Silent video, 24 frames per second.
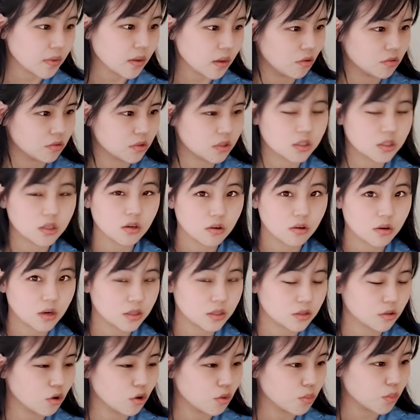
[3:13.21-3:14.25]
어,
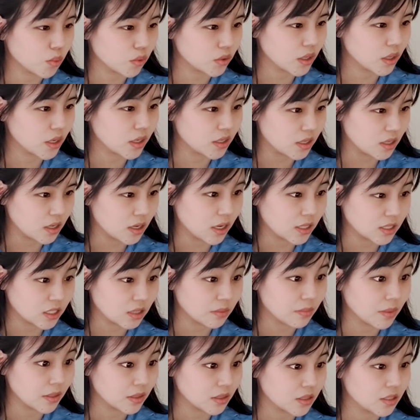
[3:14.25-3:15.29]
직역하는 것보다 이게
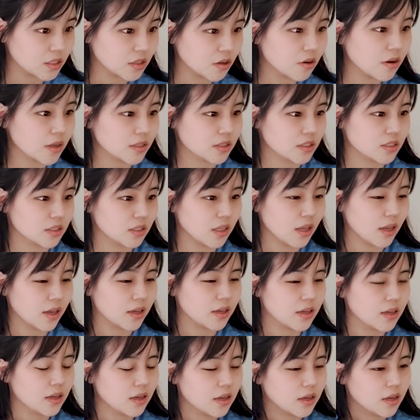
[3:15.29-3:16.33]
가장 맞는 것
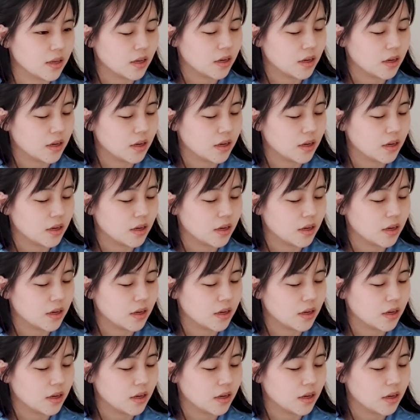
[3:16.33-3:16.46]
같은데